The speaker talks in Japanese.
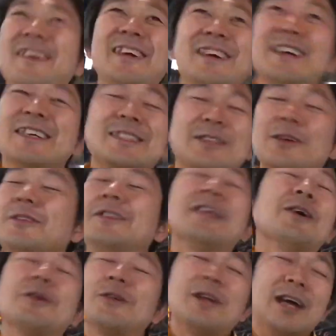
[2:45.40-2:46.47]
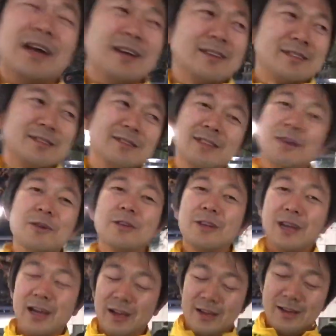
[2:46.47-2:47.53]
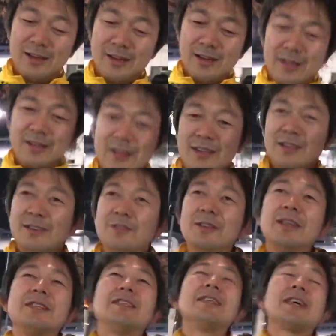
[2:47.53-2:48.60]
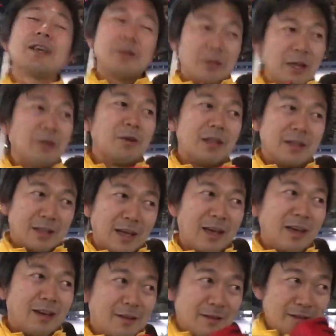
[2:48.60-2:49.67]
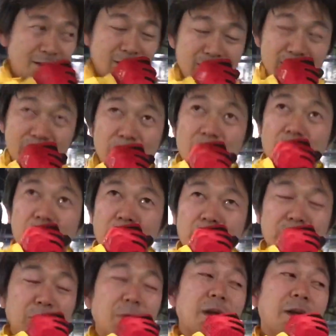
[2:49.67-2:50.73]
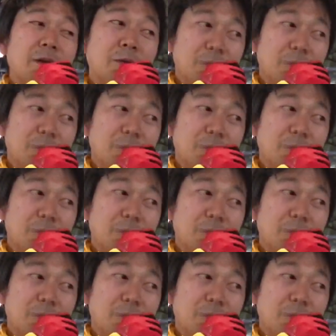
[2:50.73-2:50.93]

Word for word: いまだまだそんなことないそんなことない嬉しいけどねこうやっていろいろ呼んでもらえるの